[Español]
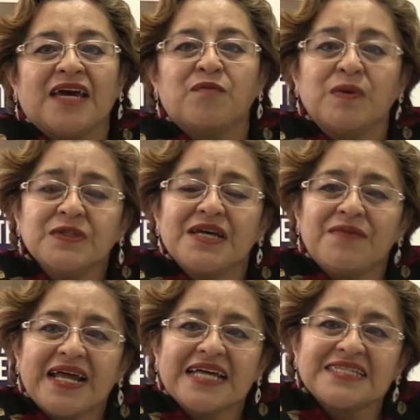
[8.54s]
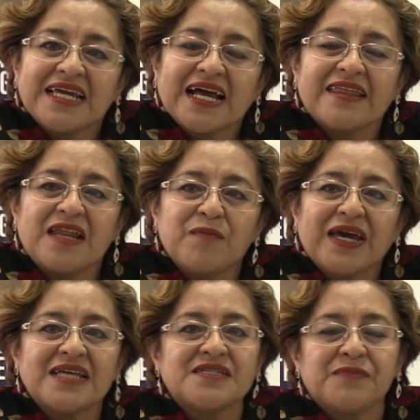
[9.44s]
Vamos a hablar acerca del
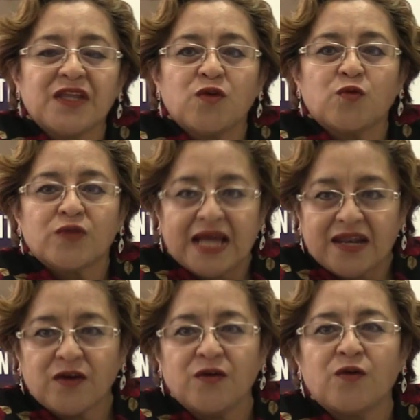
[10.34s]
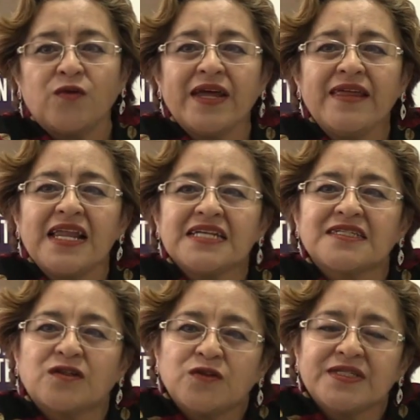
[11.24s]
envejecimiento cutáneo. Una de las
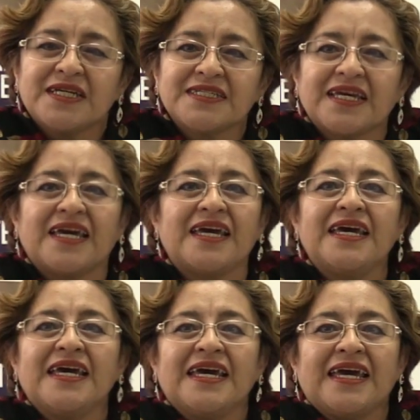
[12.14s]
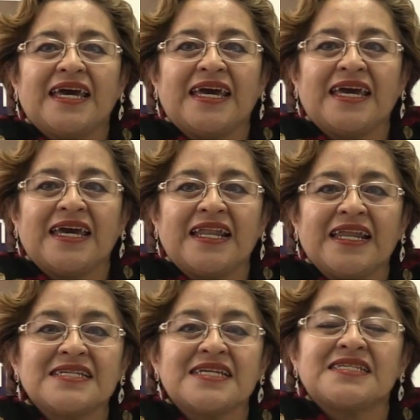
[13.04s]
cosas que eh,
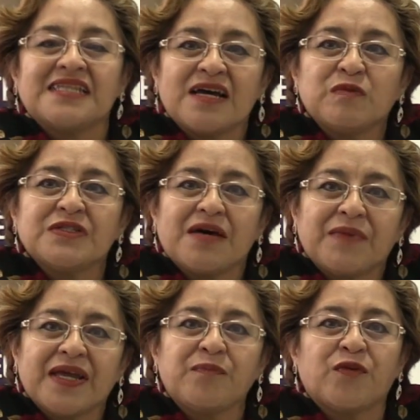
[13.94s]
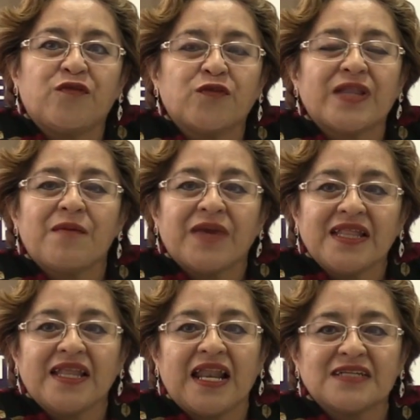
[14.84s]
necesitamos saber
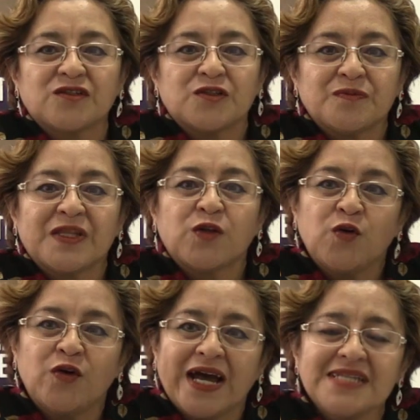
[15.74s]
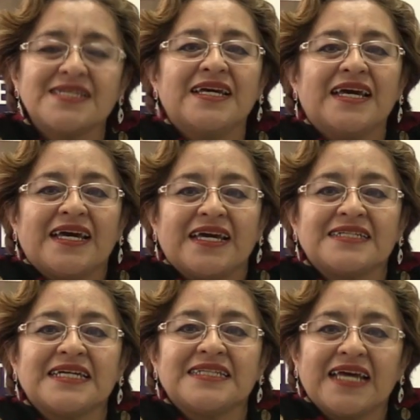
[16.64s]
profundamente las cosmetólogas
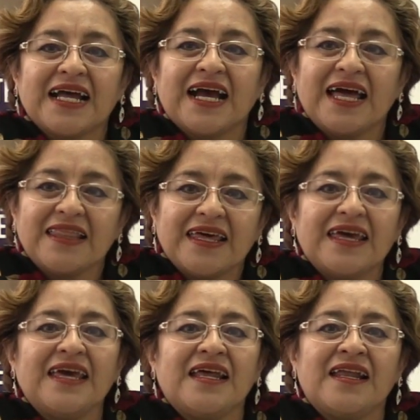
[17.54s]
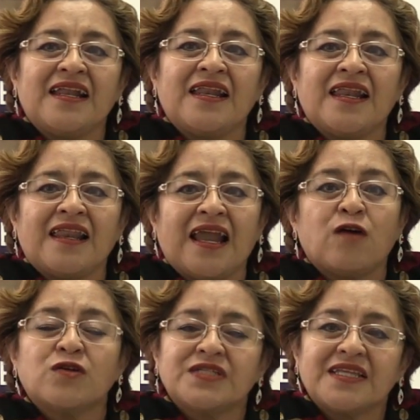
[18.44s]
es acerca de
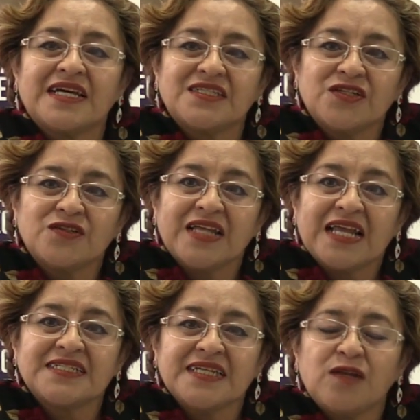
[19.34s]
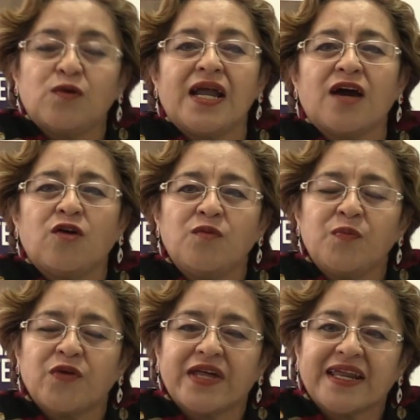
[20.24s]
la oxidación de la célula,
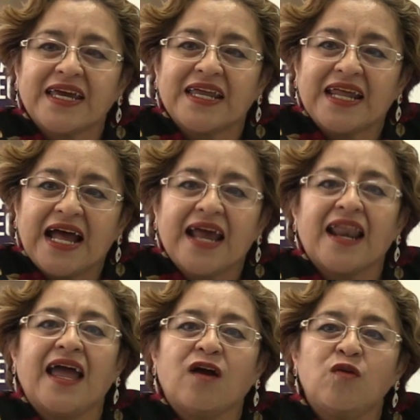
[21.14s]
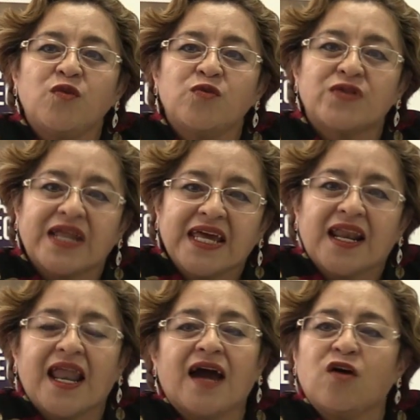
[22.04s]
cómo poder regenerarla, cómo
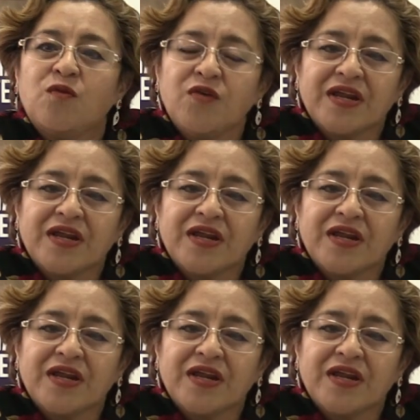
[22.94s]
nutrirla, cómo